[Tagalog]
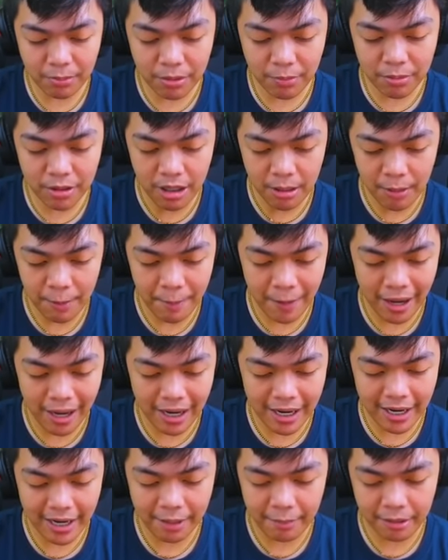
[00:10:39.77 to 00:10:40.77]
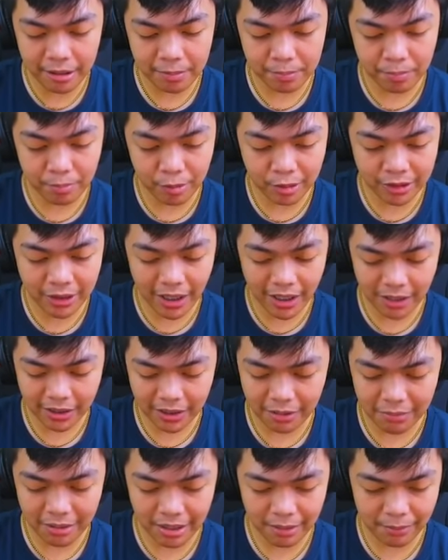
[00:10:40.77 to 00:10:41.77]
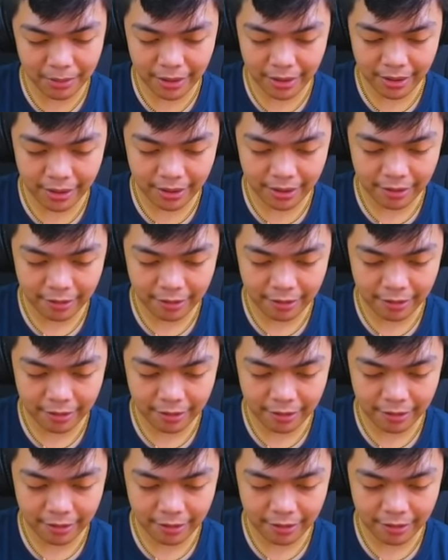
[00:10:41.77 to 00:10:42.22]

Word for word: nagbablow up ang kalaban. Punta natin, mga par.